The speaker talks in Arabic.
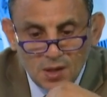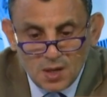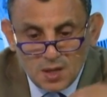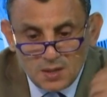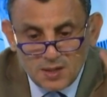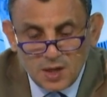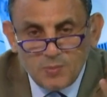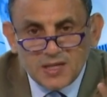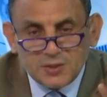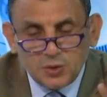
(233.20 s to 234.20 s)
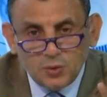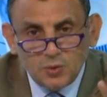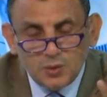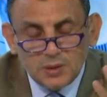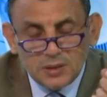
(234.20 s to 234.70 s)
لانهم يسعوا
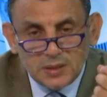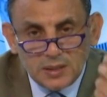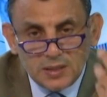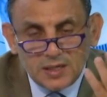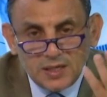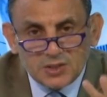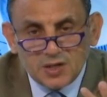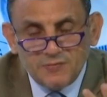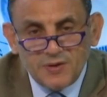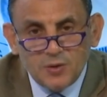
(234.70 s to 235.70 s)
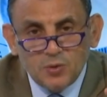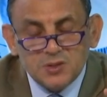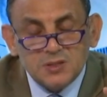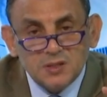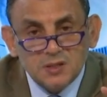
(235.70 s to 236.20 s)
الى نشر
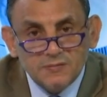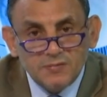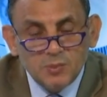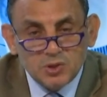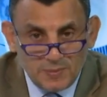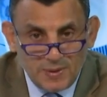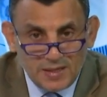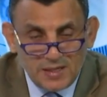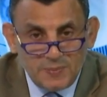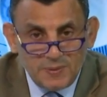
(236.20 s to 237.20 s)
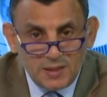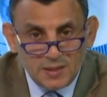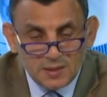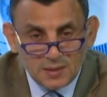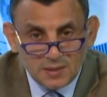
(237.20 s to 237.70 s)
الفيروس في المجتمع الليبي
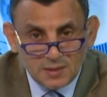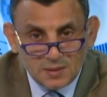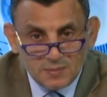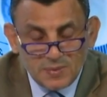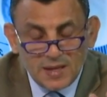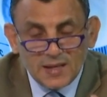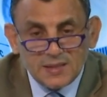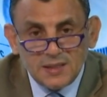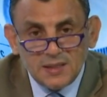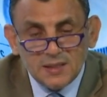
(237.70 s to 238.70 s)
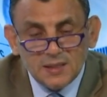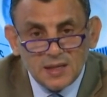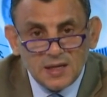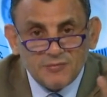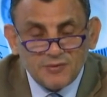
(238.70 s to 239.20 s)
بهذه
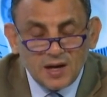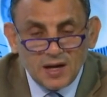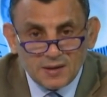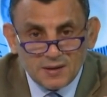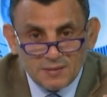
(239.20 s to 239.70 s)
الافكار